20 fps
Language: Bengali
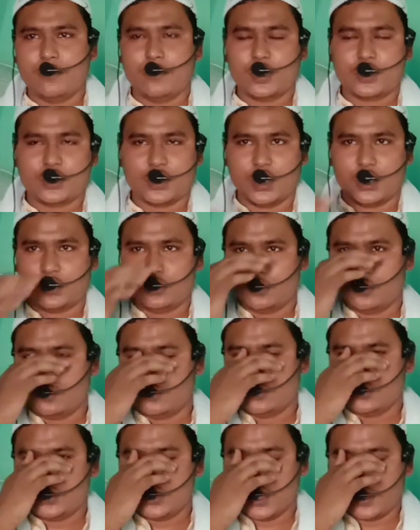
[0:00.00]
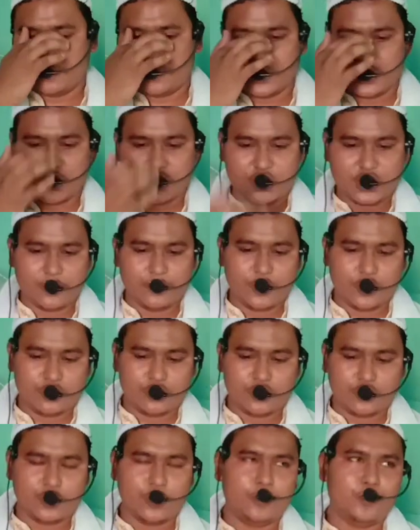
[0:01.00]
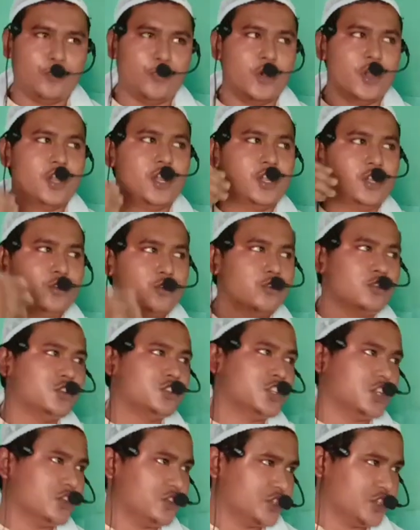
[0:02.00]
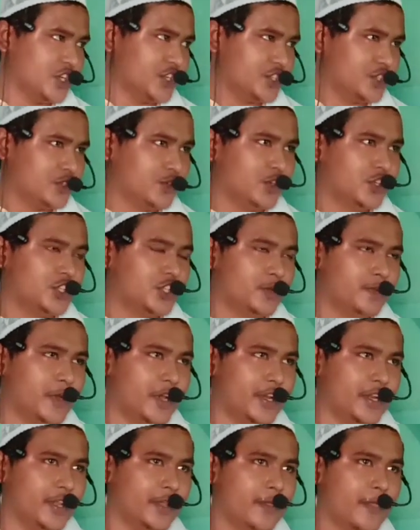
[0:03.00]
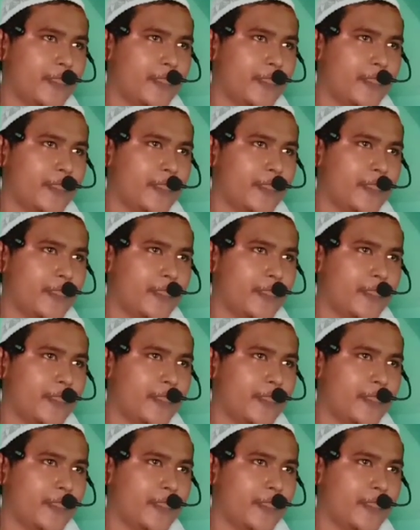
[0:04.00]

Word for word: আমার সাধ্য অনুযায়ী আপনাদের সামনে অন্তত পয়েন্টগুলো যেন শেষ করতে পারি